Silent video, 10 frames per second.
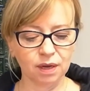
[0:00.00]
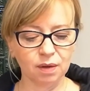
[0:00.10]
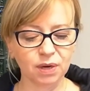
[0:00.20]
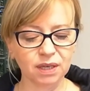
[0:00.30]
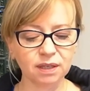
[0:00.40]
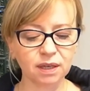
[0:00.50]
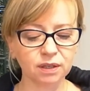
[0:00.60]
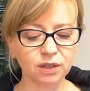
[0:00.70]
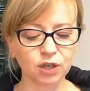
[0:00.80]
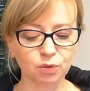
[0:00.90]

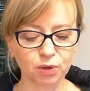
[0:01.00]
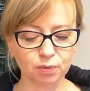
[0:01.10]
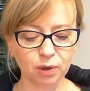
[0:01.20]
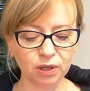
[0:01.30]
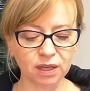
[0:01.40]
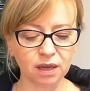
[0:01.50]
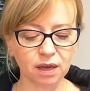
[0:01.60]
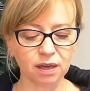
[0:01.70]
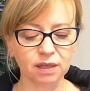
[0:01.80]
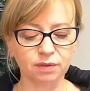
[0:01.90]
Prezydent Rzeczypospolitej
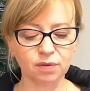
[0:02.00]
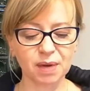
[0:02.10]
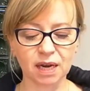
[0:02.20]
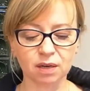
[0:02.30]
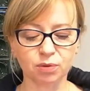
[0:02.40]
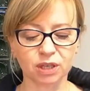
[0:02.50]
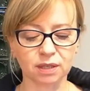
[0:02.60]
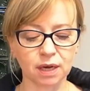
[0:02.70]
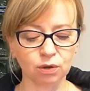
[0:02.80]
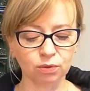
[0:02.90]
jest wybierany przez
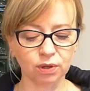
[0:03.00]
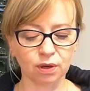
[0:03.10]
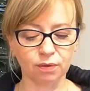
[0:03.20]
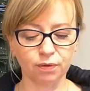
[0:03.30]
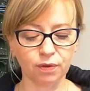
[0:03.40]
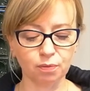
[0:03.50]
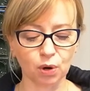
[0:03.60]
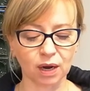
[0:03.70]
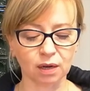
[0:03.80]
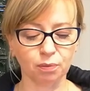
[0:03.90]
naród w
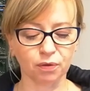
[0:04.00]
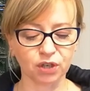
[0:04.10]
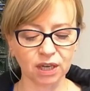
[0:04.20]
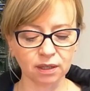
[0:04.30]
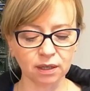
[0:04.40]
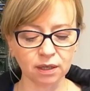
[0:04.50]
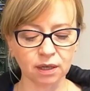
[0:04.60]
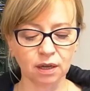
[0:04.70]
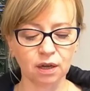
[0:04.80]
wyborach powszechnych,